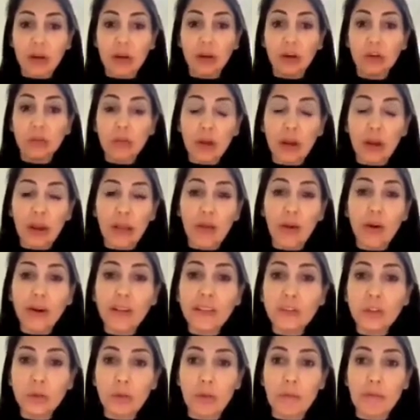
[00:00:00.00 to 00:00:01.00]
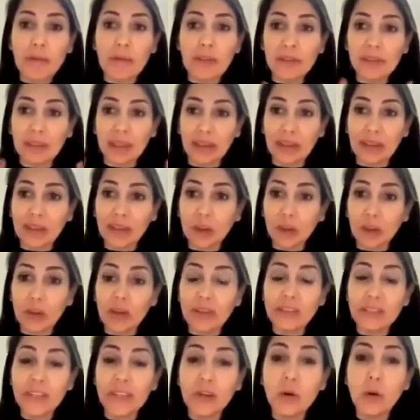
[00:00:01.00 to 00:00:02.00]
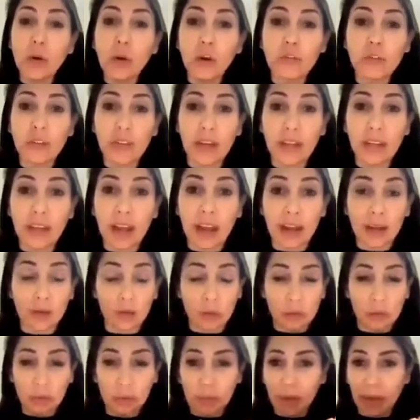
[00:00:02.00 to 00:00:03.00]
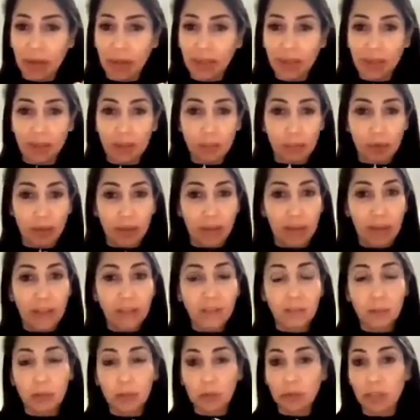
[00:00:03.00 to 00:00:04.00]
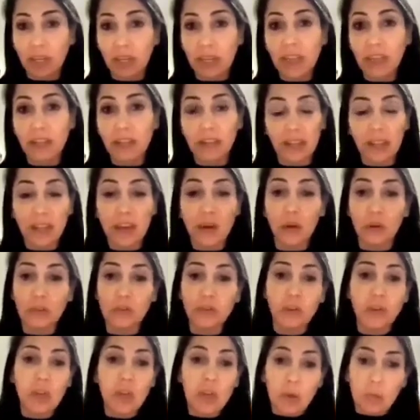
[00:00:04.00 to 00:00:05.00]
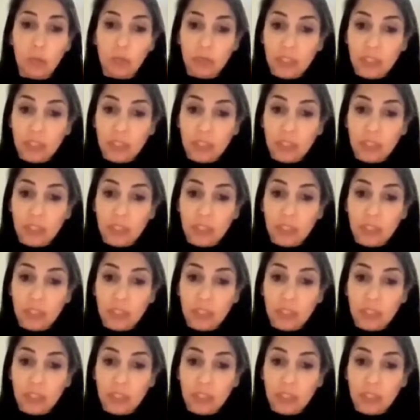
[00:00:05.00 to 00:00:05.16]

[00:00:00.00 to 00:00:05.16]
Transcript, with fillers: los violadores normalmente están dentro del círculo cercano, padres, padrastros, tíos,